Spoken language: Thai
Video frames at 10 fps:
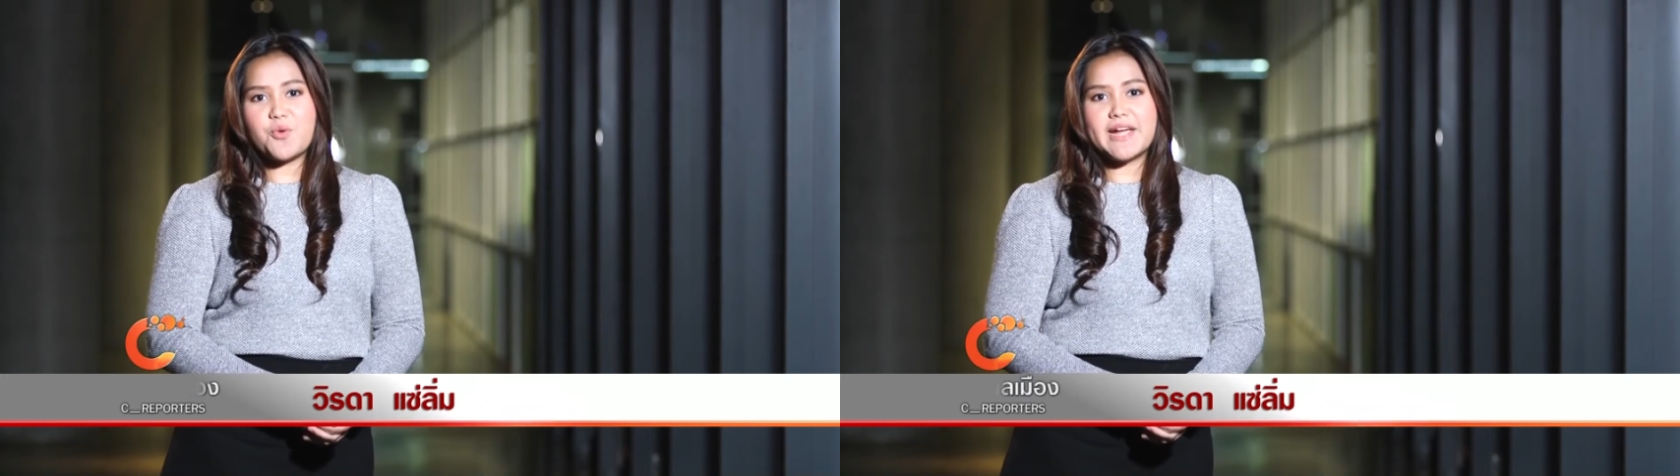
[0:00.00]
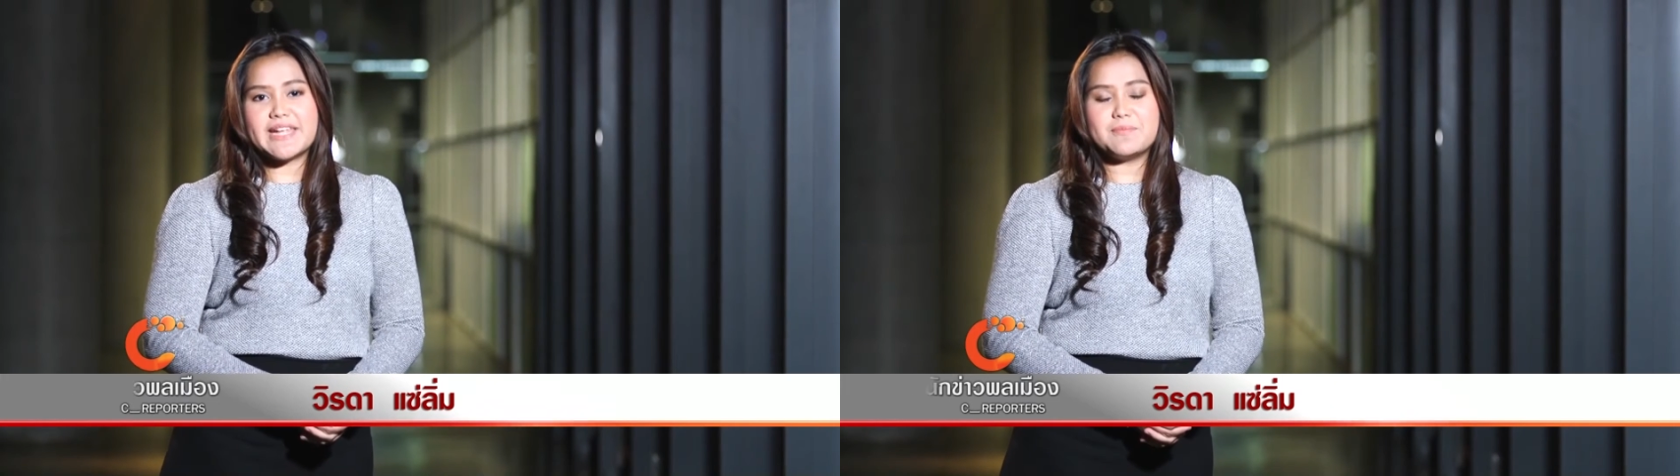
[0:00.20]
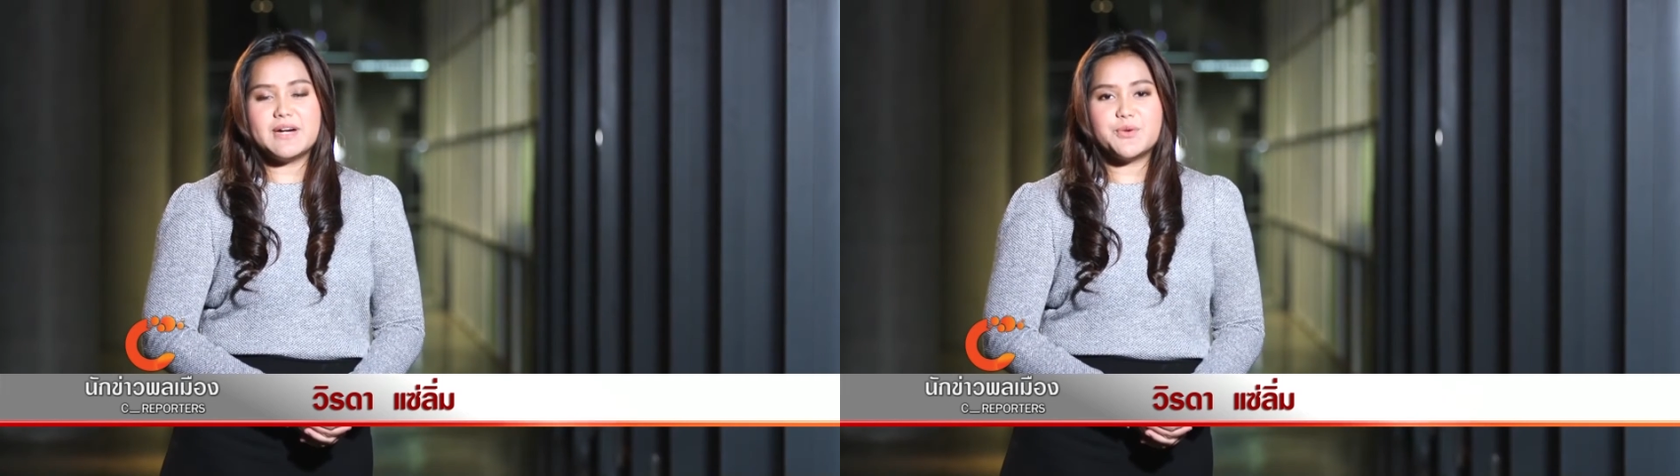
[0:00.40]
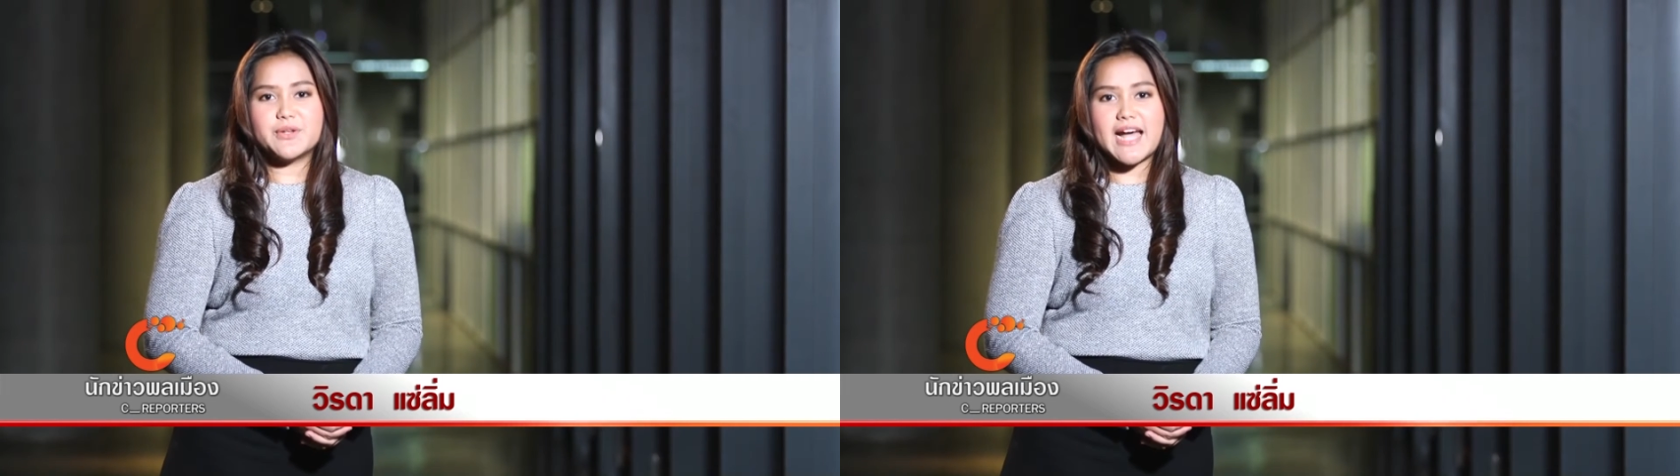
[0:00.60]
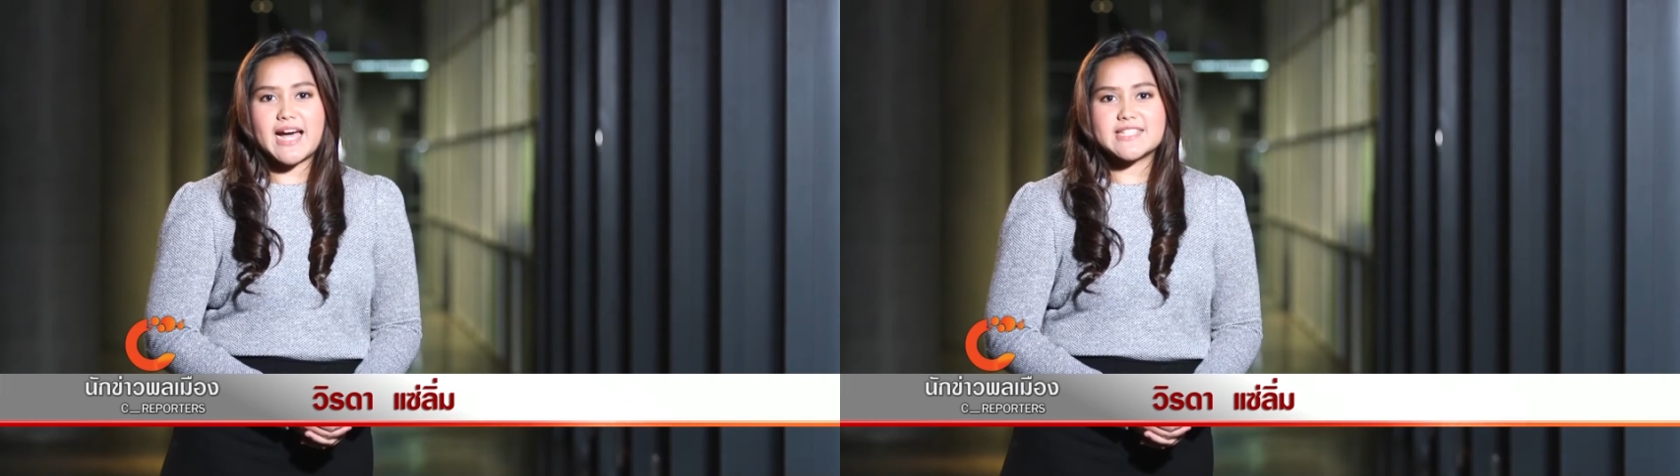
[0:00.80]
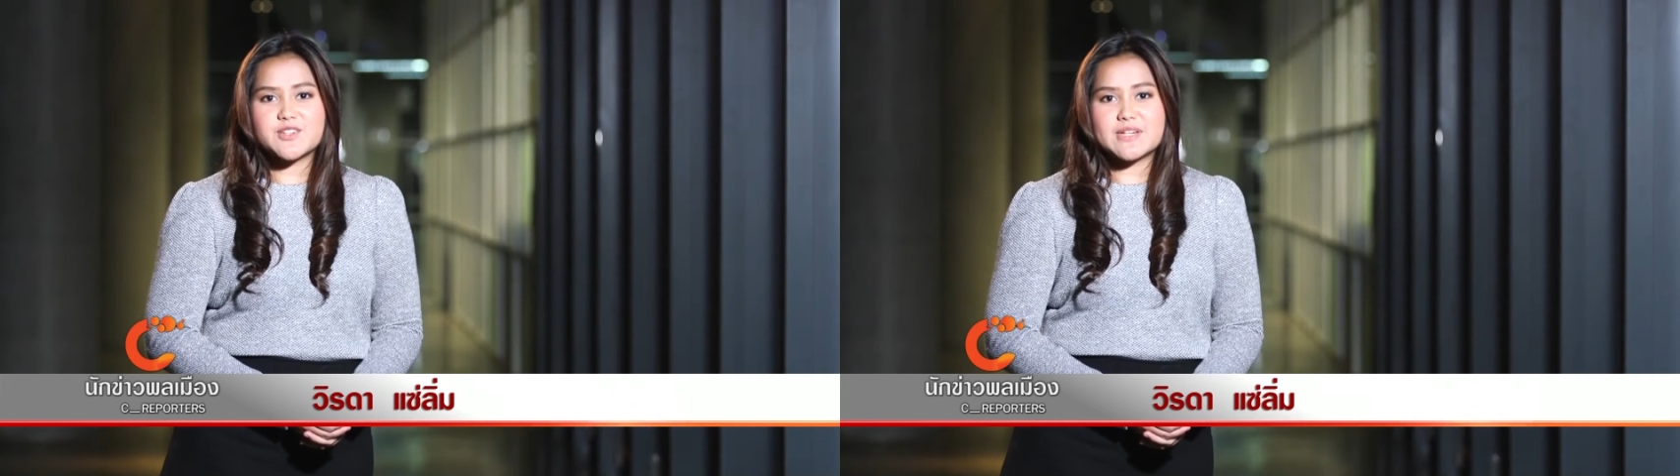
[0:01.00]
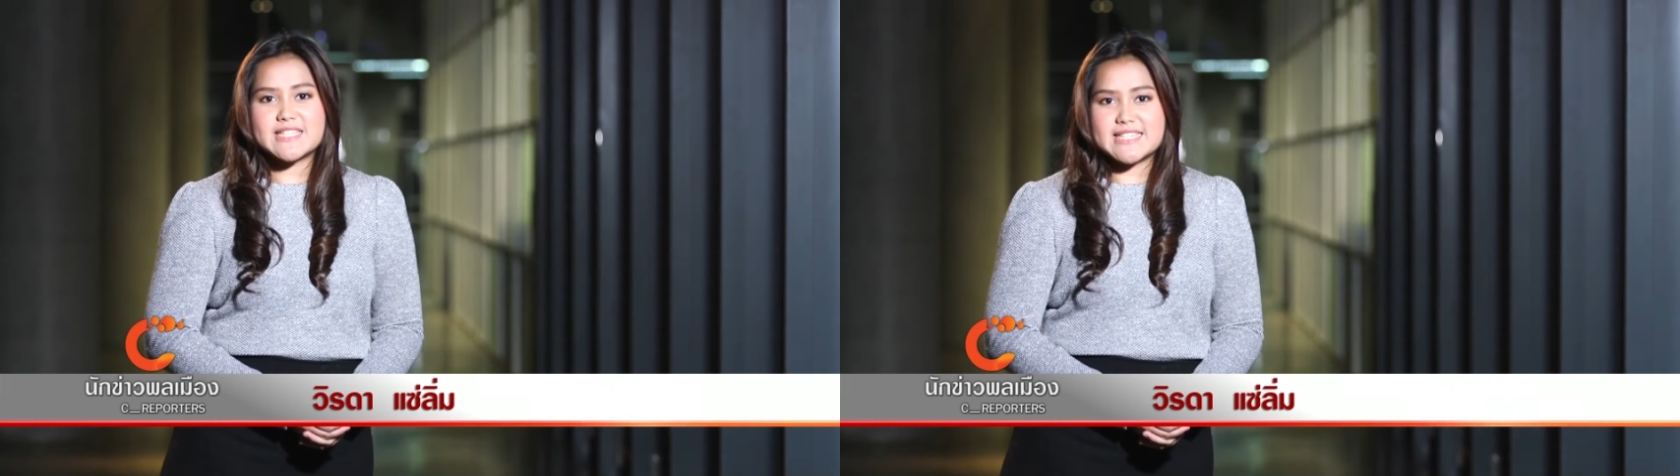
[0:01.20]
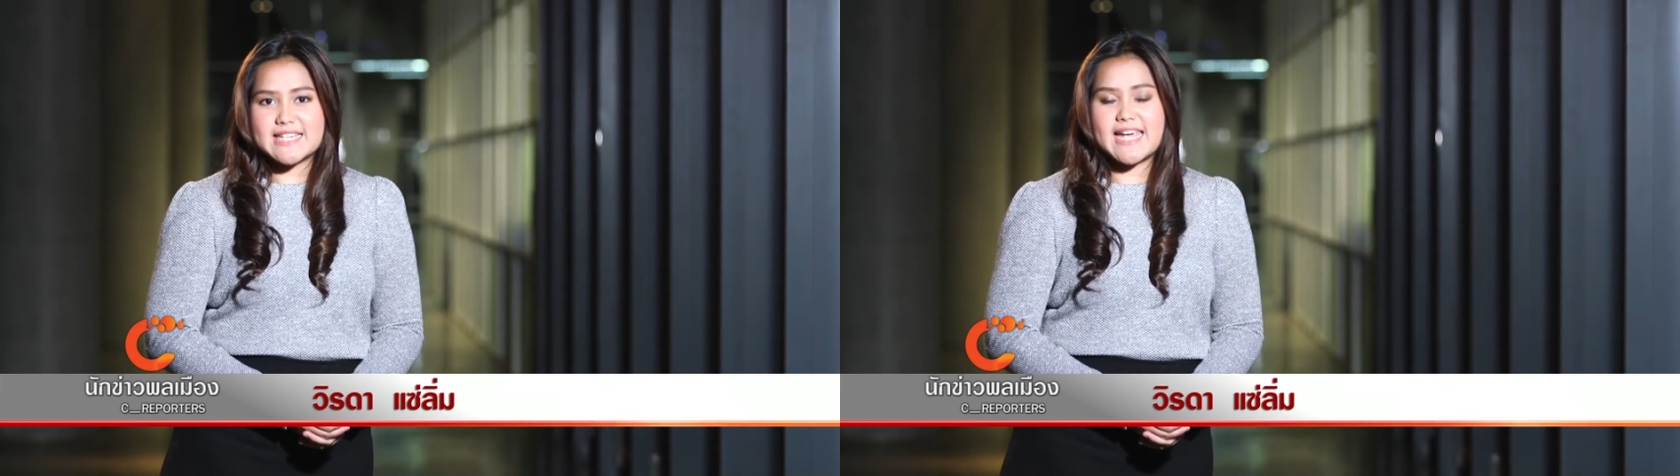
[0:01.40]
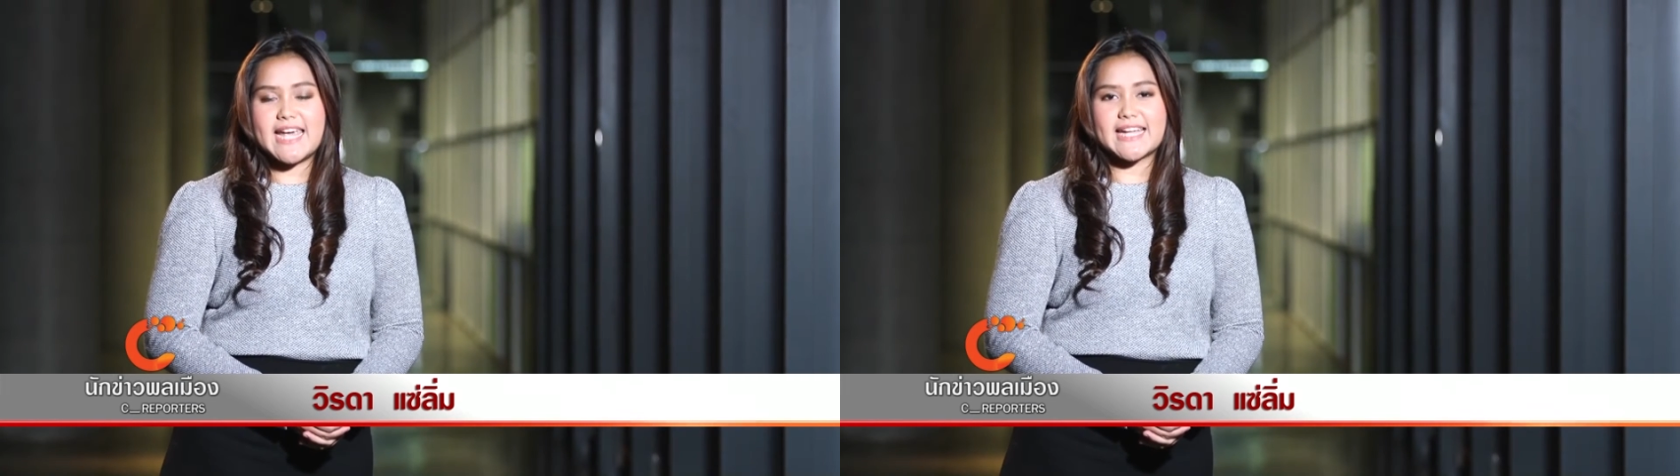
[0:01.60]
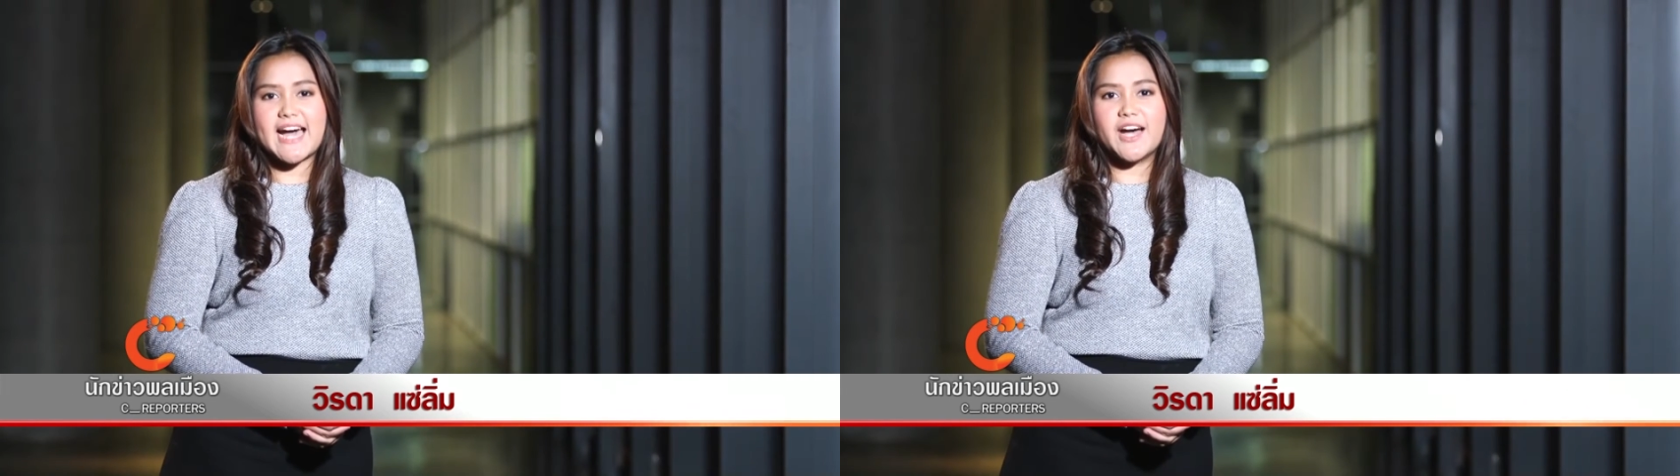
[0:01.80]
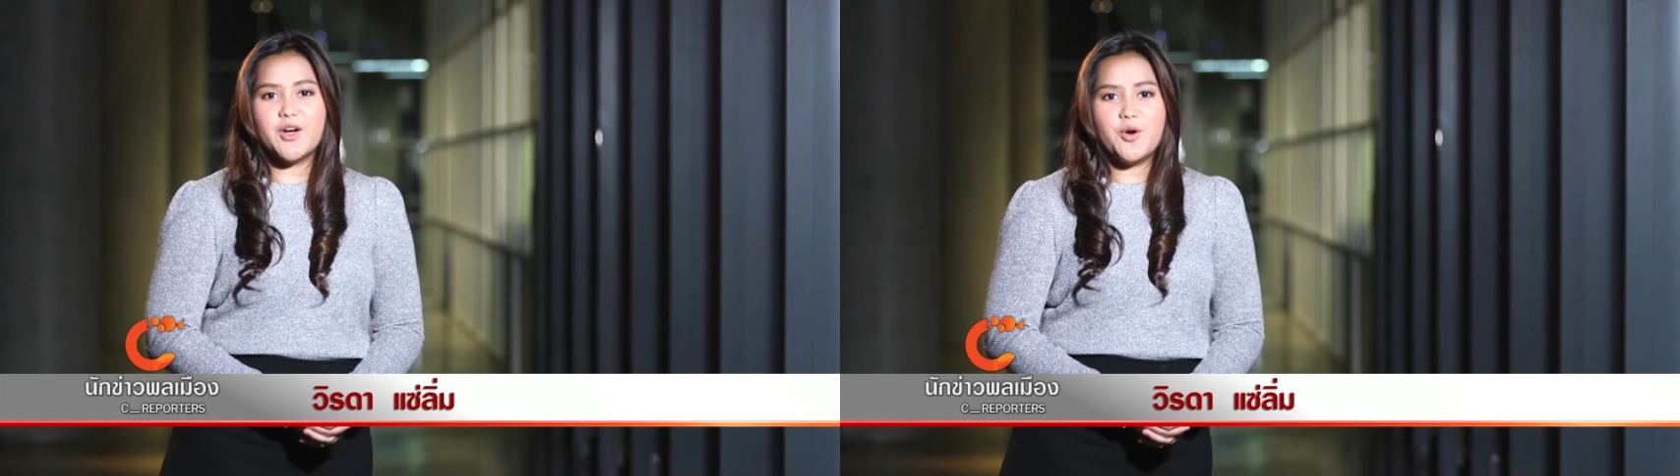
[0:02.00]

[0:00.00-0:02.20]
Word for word: กวยในอำเภอขุนหารจังหวัดศรีสะเกดค่ะ